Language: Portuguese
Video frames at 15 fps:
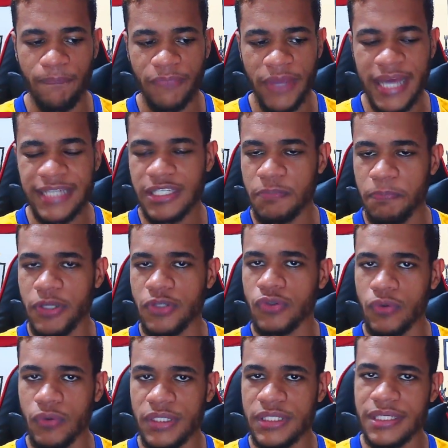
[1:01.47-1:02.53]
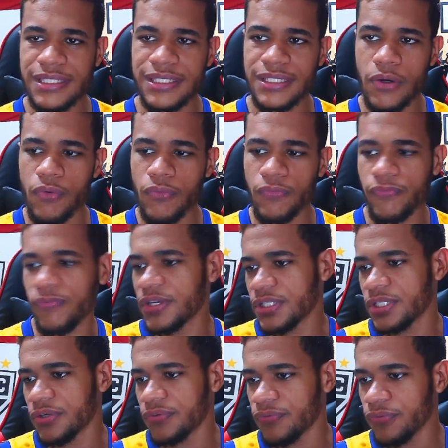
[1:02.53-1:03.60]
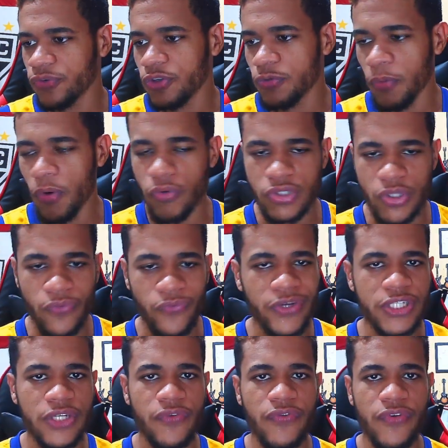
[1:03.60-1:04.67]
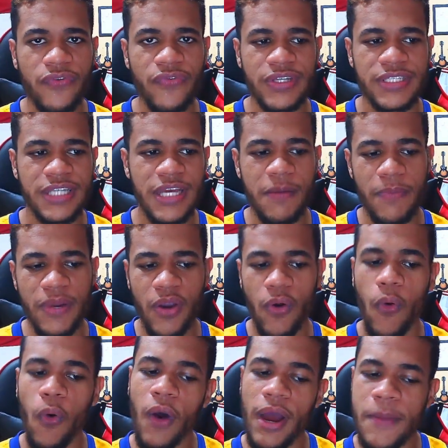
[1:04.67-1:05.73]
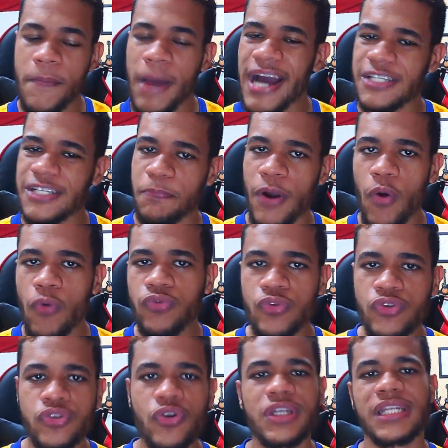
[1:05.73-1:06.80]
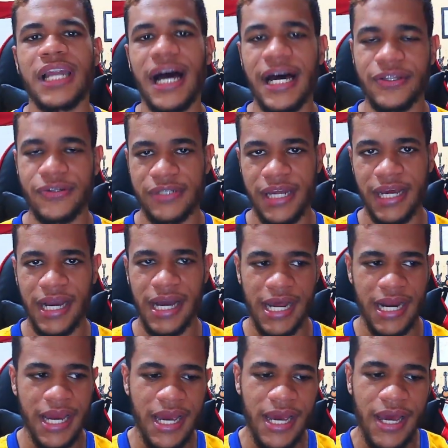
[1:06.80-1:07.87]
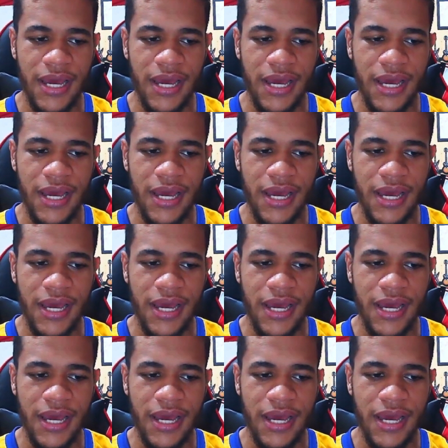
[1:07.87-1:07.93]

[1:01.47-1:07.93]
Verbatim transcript: essas pessoas que são fãs de futebol ou são fãs de FIFA sempre correm mais para um dos dois lados, né, cara?